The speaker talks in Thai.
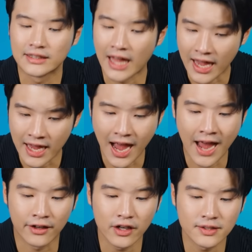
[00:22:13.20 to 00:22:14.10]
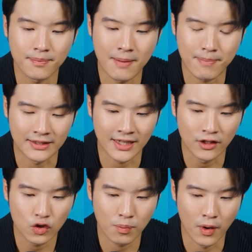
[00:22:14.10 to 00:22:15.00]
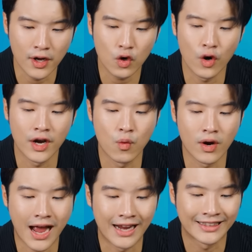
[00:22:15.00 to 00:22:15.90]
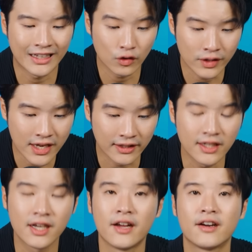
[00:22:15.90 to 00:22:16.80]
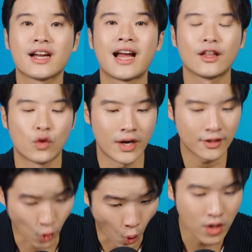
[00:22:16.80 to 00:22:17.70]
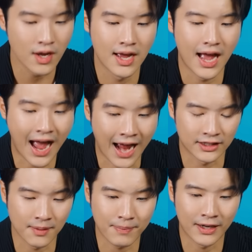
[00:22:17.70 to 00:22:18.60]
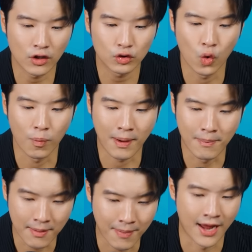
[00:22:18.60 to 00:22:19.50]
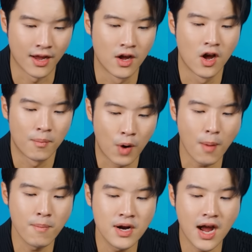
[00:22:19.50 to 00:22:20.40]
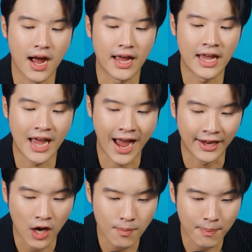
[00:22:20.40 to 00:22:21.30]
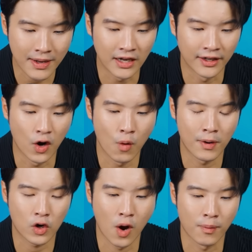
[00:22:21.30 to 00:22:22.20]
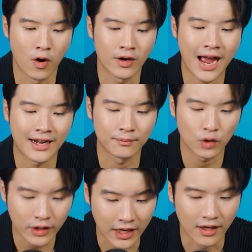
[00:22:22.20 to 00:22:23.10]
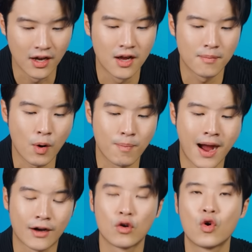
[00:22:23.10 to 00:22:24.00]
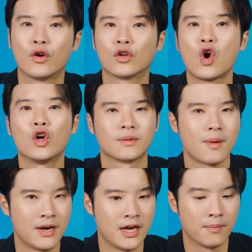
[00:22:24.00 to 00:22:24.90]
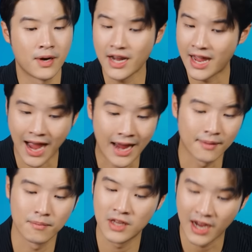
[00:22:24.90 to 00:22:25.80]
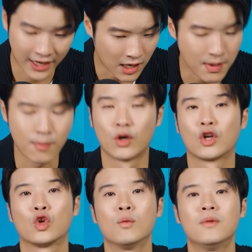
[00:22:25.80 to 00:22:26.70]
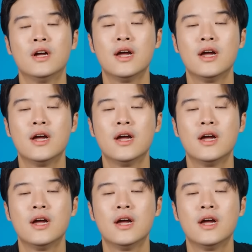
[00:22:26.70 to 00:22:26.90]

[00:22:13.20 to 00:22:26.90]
แต่ AI ก็จะเป็นปัจจัยที่ส่งผลให้คนในวงการเทคโนโลยีที่เคยเรียกค่าตัวได้สูงอาจจำเป็นต้องถูกประเมินใหม่เพราะเมื่อ AI เข้ามาเป็นหนึ่งในองค์ประกอบของการทำธุรกิจบทบาทของคนก็จะไม่เหมือนเดิมเพราะฉะนั้น AI ยังไงก็มีผลกระทบ